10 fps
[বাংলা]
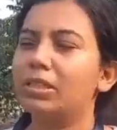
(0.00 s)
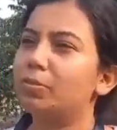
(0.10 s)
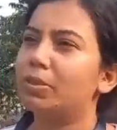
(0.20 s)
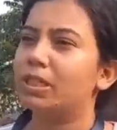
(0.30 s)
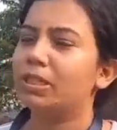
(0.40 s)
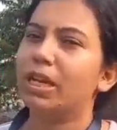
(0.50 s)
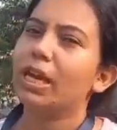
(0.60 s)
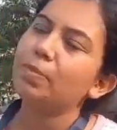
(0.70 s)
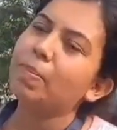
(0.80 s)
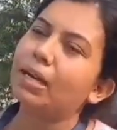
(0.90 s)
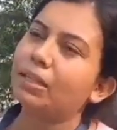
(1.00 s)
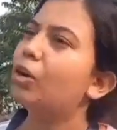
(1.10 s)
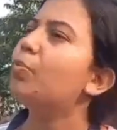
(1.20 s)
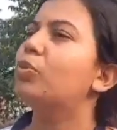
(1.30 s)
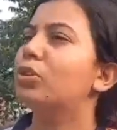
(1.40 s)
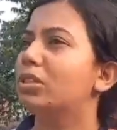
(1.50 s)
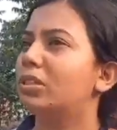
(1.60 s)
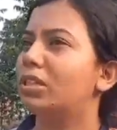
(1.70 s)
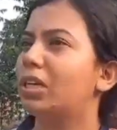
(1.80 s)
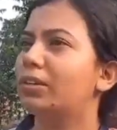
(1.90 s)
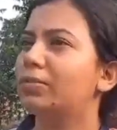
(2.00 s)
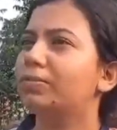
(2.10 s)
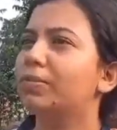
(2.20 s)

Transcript: দিদির বিচার চাই এই বার্তাও পৌঁছে দিতে চাই